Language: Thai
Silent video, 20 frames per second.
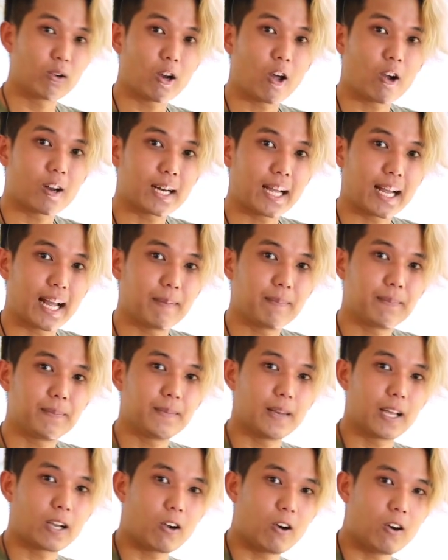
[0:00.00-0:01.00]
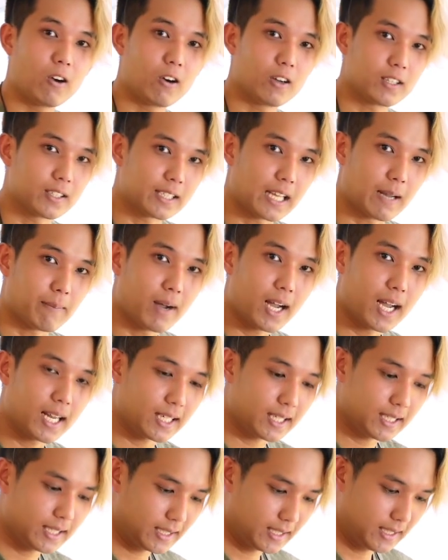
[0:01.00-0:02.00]
งล็อกนะครับ แล้วก็สามารถ
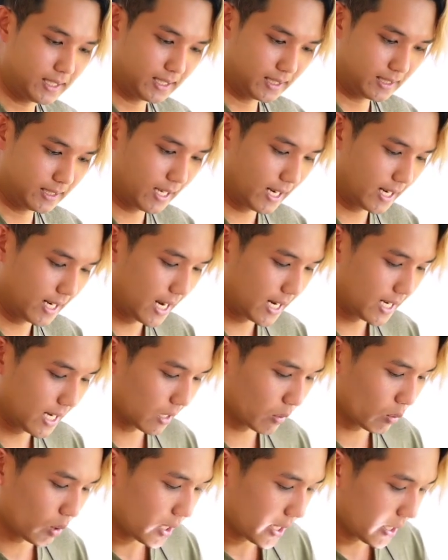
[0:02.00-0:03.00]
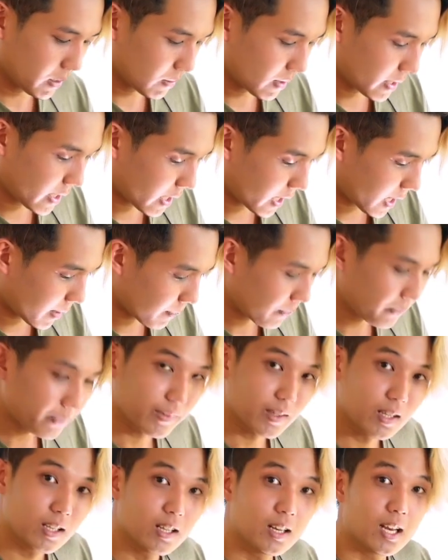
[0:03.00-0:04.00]
ใส่ได้อย่างรวดเร็วเลยนะครับ
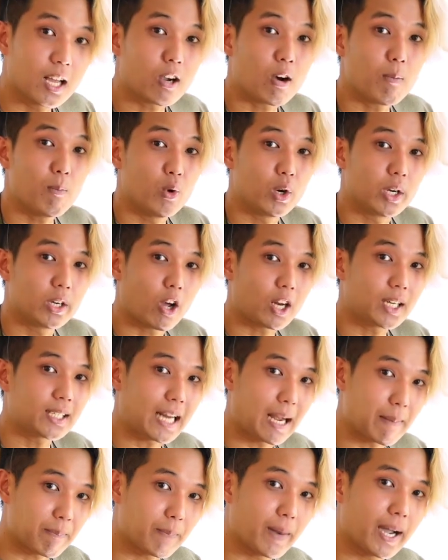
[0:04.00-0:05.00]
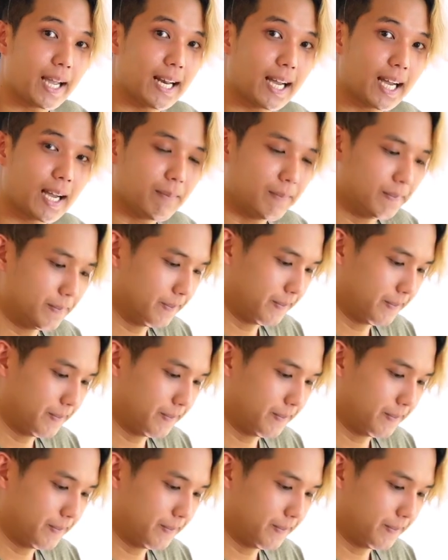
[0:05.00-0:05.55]
แล้วก็หมุนน็อตกลับไปนะครับ